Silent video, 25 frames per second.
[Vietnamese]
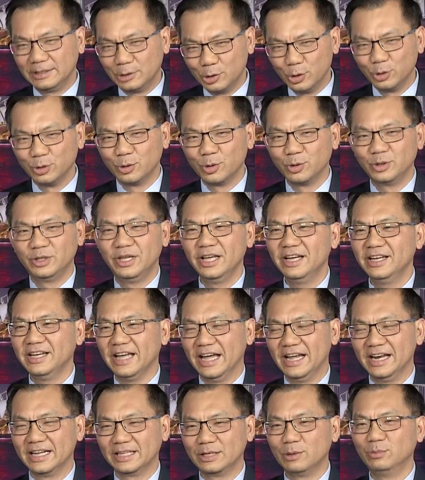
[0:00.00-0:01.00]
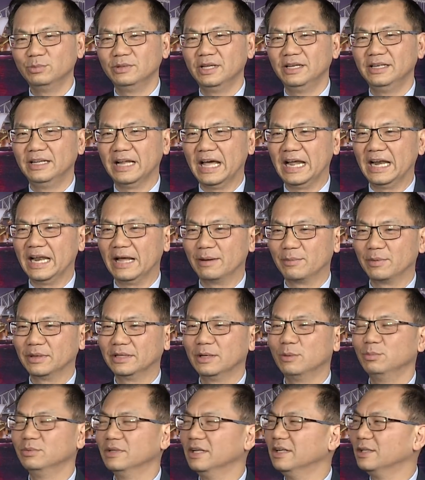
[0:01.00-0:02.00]
tôi, tôi thiết nghĩ là thông tin này là một cái
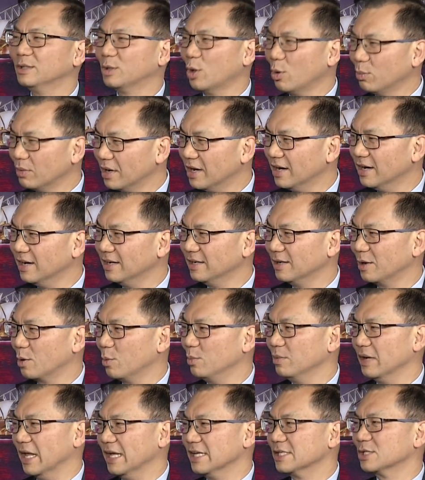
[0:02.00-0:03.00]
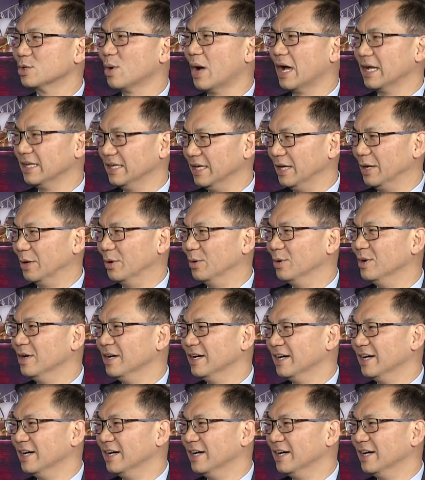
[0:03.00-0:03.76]
thông tin tốt hơn cùng để xoa dịu